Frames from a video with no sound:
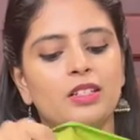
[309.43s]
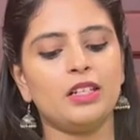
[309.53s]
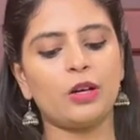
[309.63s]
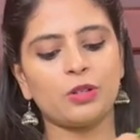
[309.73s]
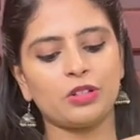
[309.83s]

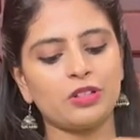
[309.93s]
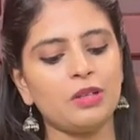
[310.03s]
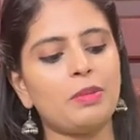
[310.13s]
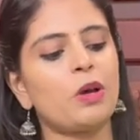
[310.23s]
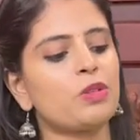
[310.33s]
ఇలా ఉంటుంది
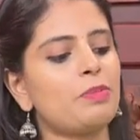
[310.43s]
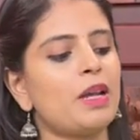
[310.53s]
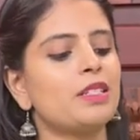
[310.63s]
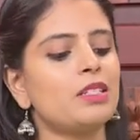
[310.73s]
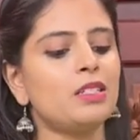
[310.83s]
బ్లౌజ్
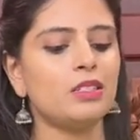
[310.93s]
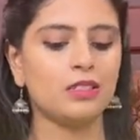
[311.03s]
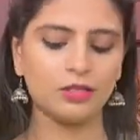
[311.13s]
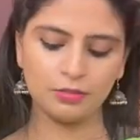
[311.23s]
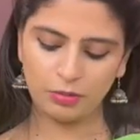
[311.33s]
ప్యాటర్న్
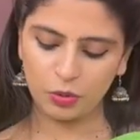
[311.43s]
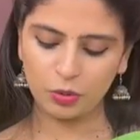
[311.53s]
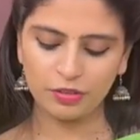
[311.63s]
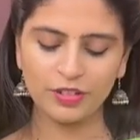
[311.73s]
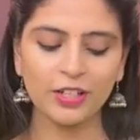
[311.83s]

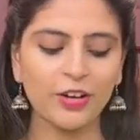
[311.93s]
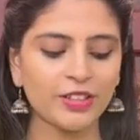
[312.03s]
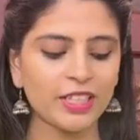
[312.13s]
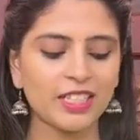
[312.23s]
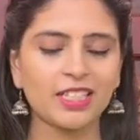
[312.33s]
గా
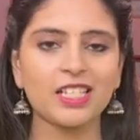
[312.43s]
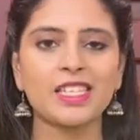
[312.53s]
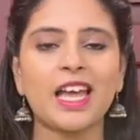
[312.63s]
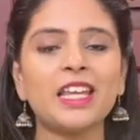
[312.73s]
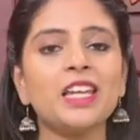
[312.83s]
ఉంది కదండి
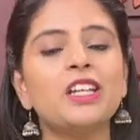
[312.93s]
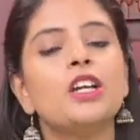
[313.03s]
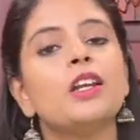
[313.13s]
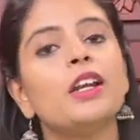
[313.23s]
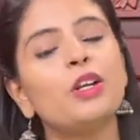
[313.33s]
శారీ
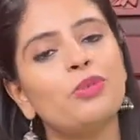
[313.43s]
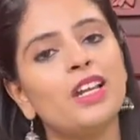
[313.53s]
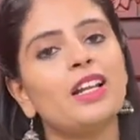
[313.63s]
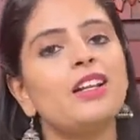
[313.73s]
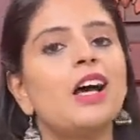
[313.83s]
రెండు
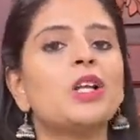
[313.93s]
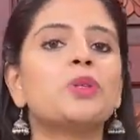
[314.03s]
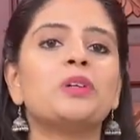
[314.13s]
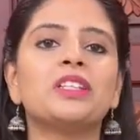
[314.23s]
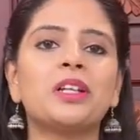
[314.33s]
వేల
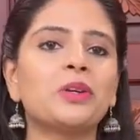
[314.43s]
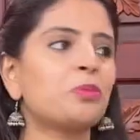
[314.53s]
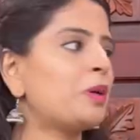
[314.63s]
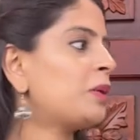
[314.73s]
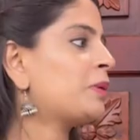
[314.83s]
నాలుగు వందల
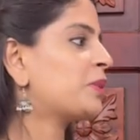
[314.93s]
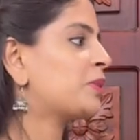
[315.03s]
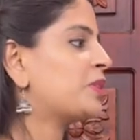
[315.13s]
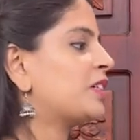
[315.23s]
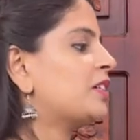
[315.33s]
రూపాయలు
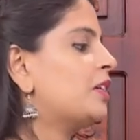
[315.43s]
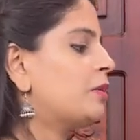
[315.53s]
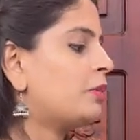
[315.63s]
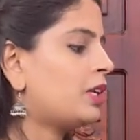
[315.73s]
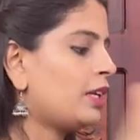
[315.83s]
పడుతుంది
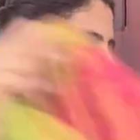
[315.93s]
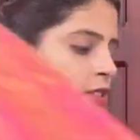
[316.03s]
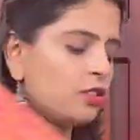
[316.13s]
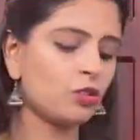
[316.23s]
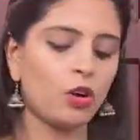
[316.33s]
మన
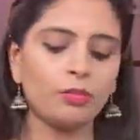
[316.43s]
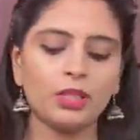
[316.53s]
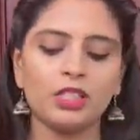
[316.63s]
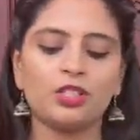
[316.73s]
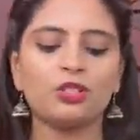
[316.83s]
నెక్స్ట్
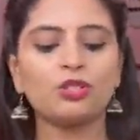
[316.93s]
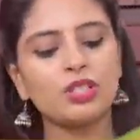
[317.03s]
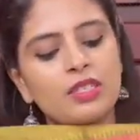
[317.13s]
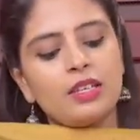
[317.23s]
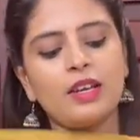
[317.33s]
కాంబినేషన్
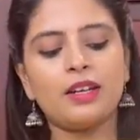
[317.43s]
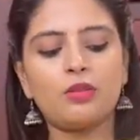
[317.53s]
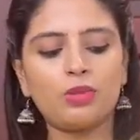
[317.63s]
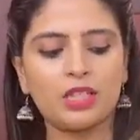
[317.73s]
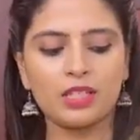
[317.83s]
వచ్చేసి రెడ్
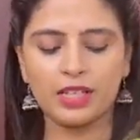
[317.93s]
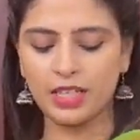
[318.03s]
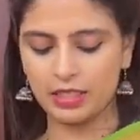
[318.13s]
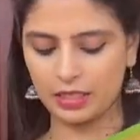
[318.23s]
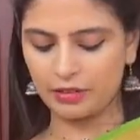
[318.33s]
విత్
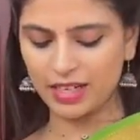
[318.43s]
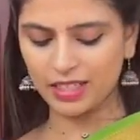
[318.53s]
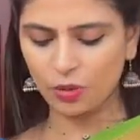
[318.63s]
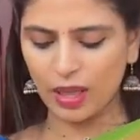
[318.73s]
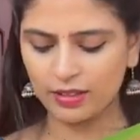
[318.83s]
గ్రీన్
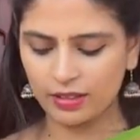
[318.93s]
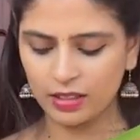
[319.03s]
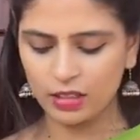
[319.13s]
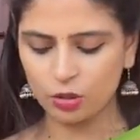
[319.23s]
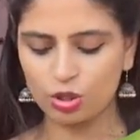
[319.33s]
రెడ్ కాదండి
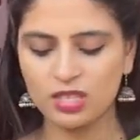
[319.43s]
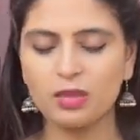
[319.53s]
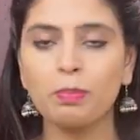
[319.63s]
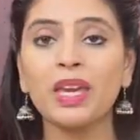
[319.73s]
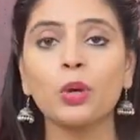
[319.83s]
ఇది వచ్చేసి
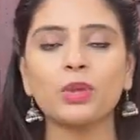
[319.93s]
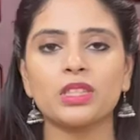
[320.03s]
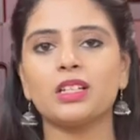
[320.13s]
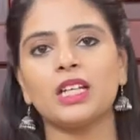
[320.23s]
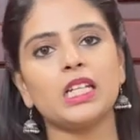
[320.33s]
పింక్
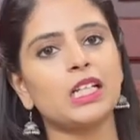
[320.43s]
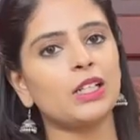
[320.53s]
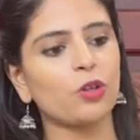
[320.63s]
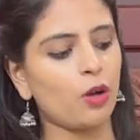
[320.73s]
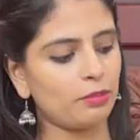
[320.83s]
విత్ గ్రీన్
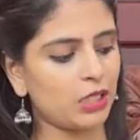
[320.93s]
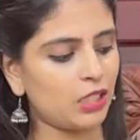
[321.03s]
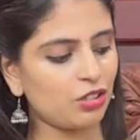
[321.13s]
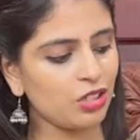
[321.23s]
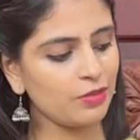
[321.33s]
కలర్
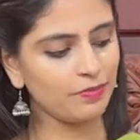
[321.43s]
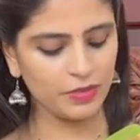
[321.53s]
కాంబినేషన్